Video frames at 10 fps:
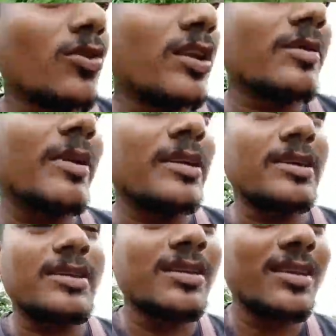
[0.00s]
অনেক বাকি
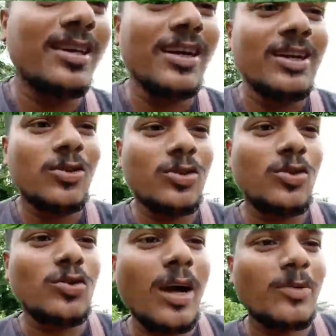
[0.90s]
তো
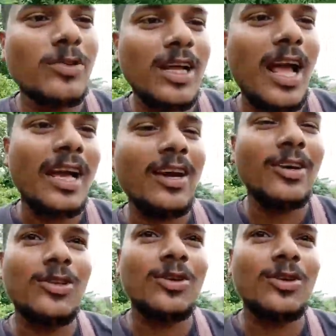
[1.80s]
দুর্গাপূজার আগে হয়তো